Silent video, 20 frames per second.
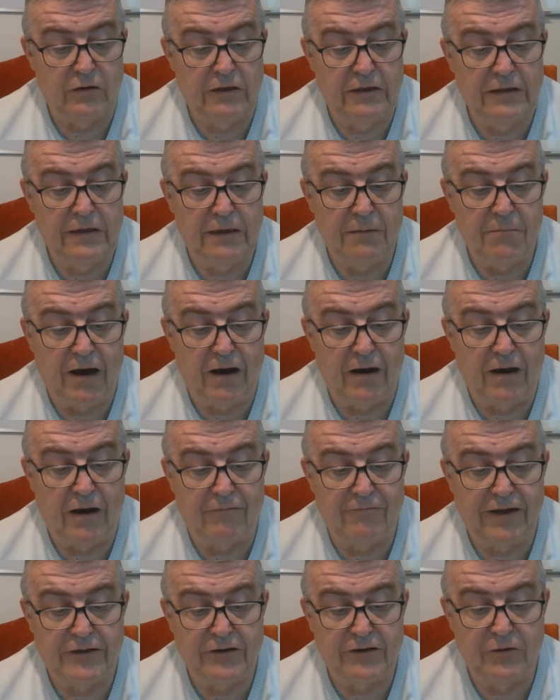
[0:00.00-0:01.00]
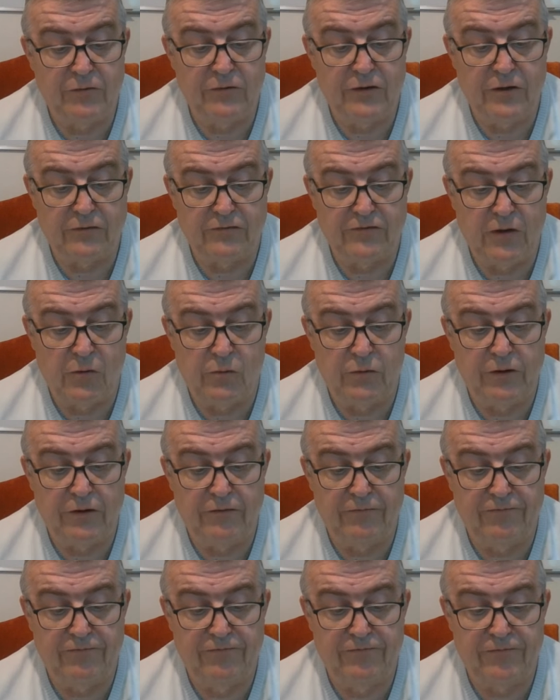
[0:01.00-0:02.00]
qui démarrera
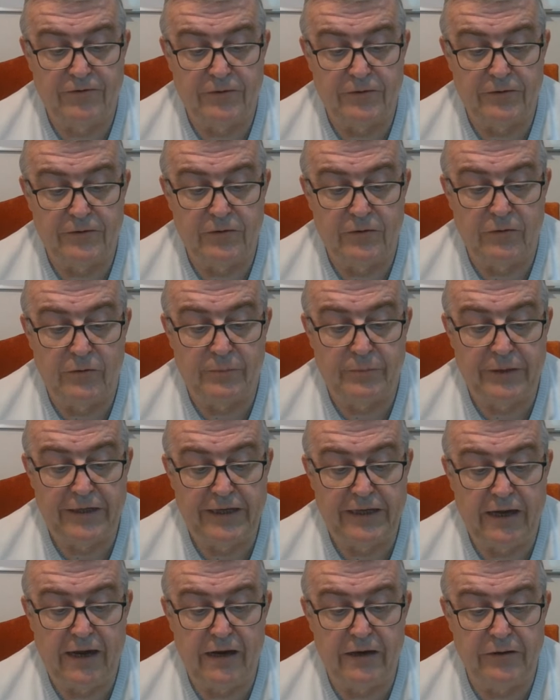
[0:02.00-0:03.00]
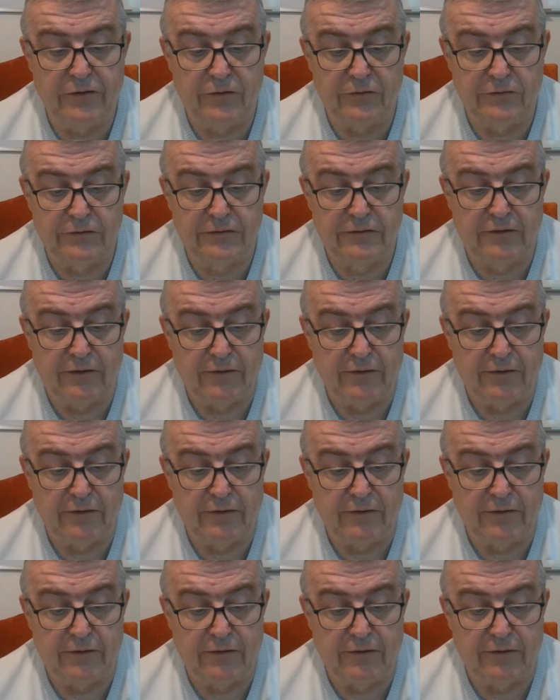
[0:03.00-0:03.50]
21h09, euh, le prix Alliot.